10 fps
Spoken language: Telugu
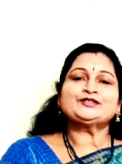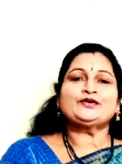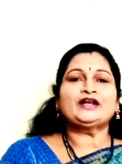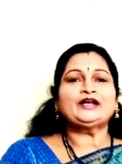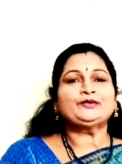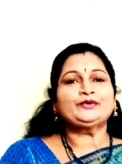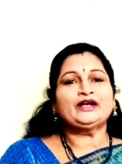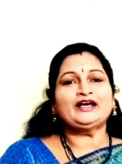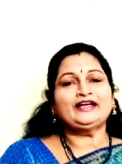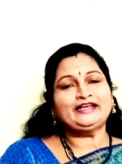
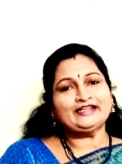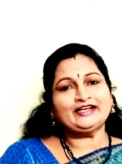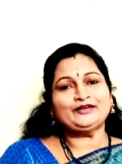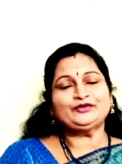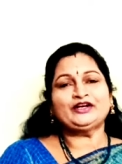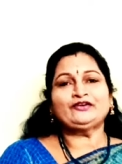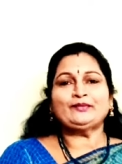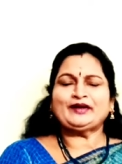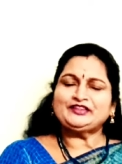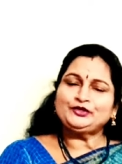వేసుకోవాలనుకున్నా ఏదన్నా ఉన్నా
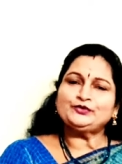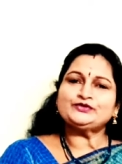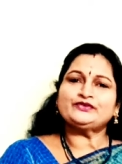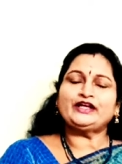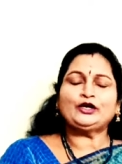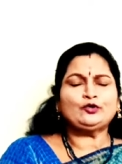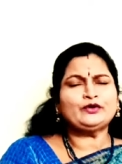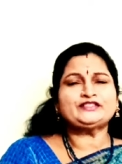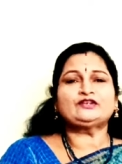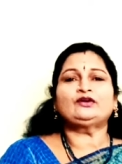కూడా ప్రతిరోజు కూడా
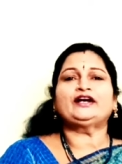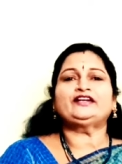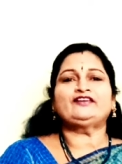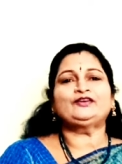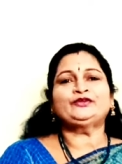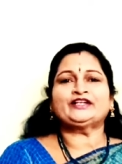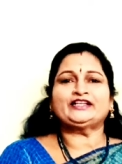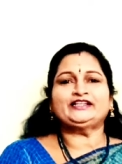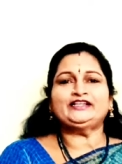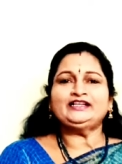ఎక్కువ చిక్కులు కట్టే వాళ్ళు ఉంటారు
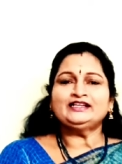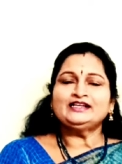కదండి